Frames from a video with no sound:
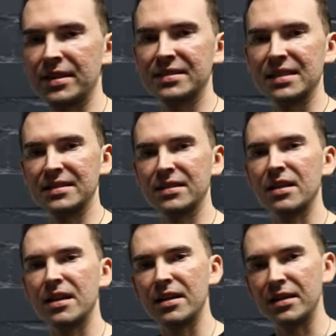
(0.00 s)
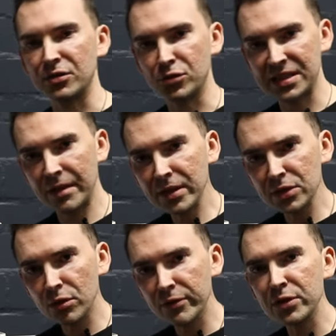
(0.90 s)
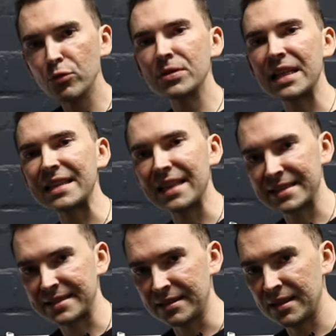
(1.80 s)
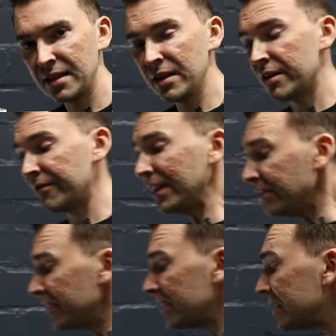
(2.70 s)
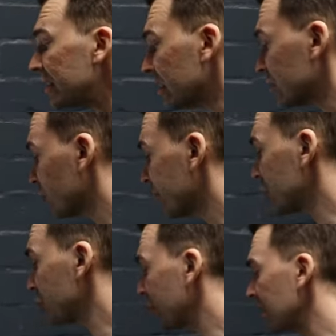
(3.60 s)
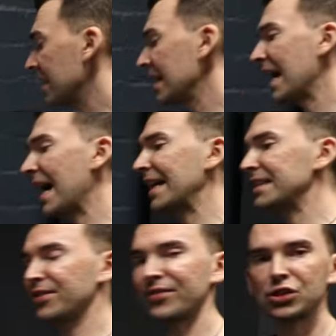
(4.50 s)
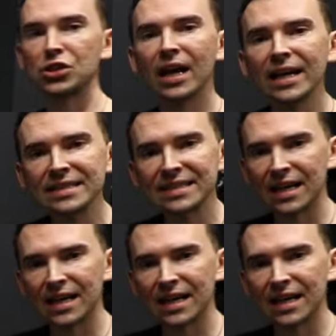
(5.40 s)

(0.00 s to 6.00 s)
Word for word: dass das zusammengedrückt wird und entlastet. Wenn wir hier zum Beispiel einen Verschleiß